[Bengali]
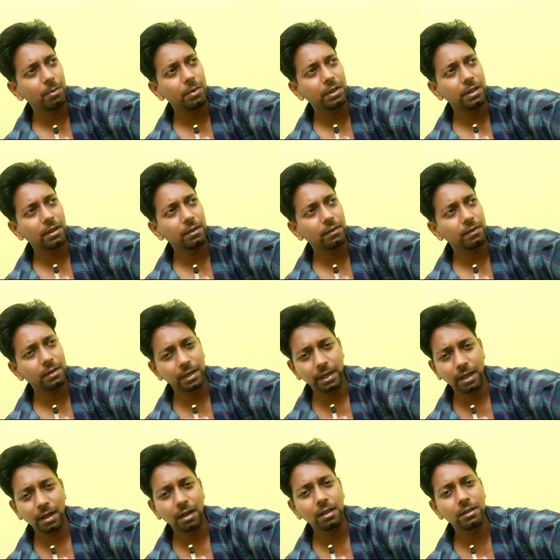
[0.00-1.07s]
এমনিতে
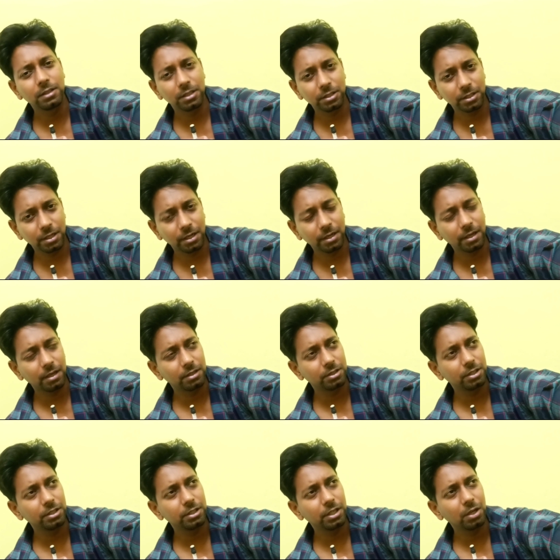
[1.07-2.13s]
স্নেহাল যে ছেলেটা
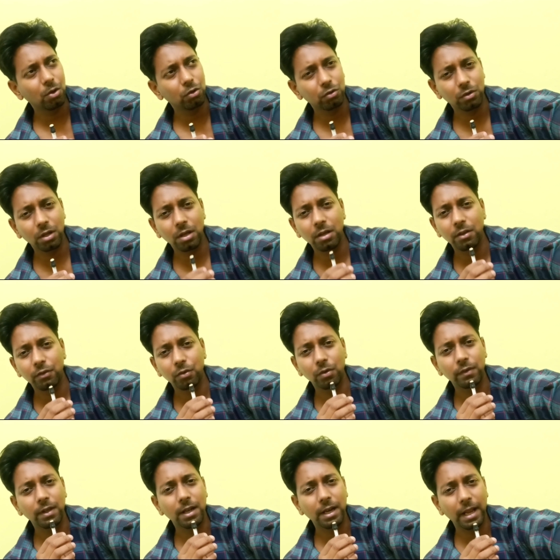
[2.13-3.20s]
আছে সে অতটা
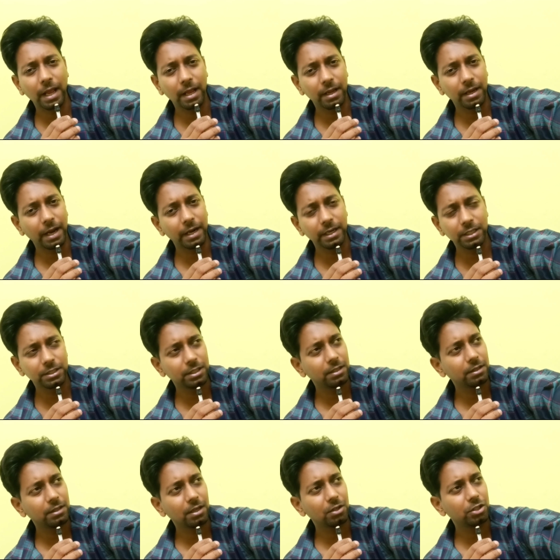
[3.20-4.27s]
সোশ্যাল
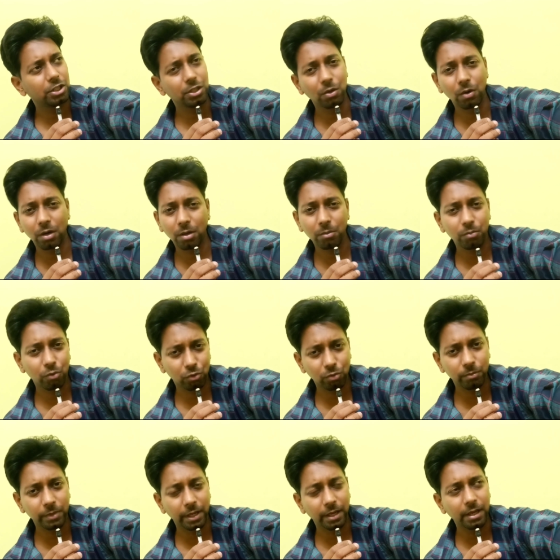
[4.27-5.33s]
অ্যাডিকশান তার ছিল না
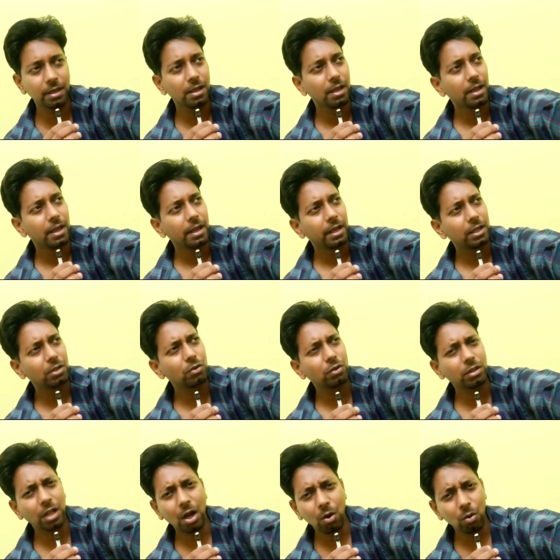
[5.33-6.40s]
প্রথম থেকেই
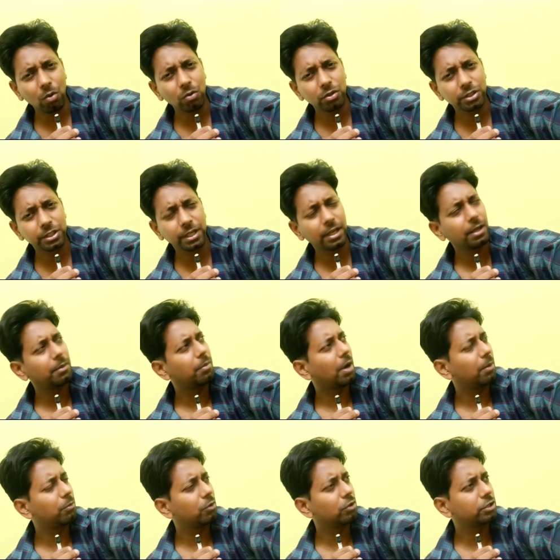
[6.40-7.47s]
কিন্তু তাও সে
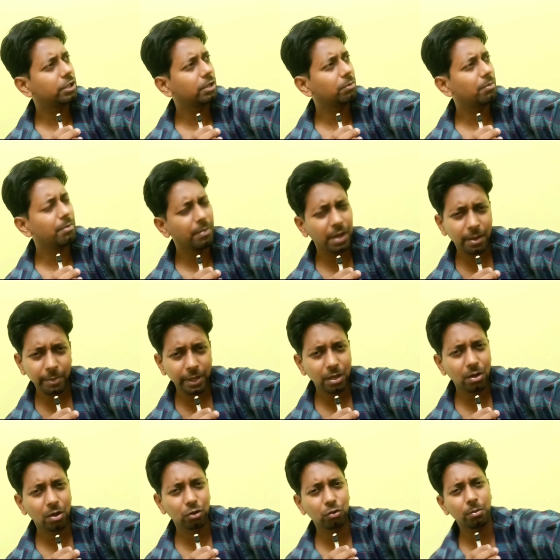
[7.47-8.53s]
ভাবলো যে
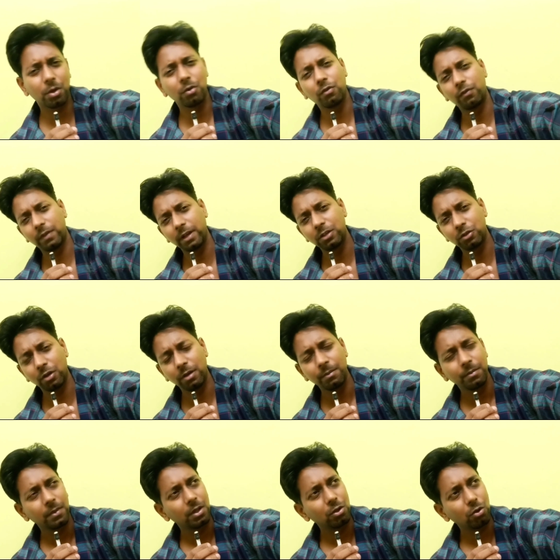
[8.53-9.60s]
মেবি হয়তো মানুষ চেঞ্জ
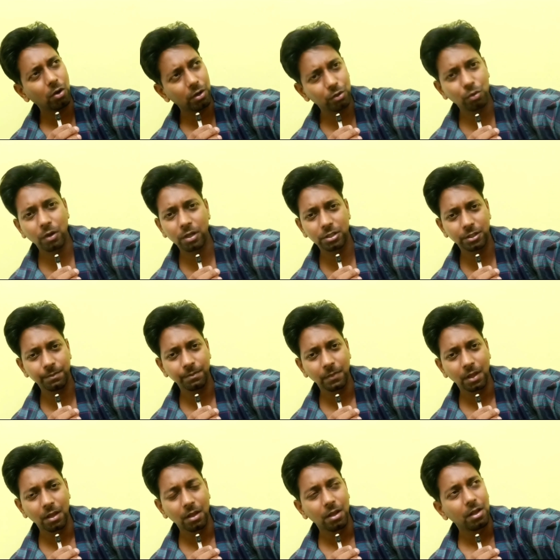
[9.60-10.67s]
হয় তো হয়তো আছে
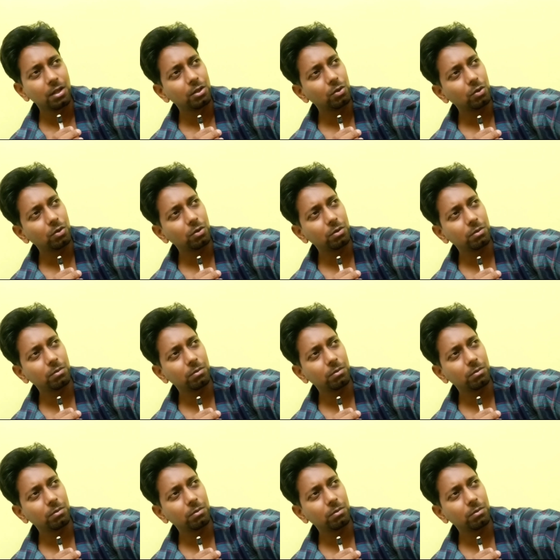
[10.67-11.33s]
তো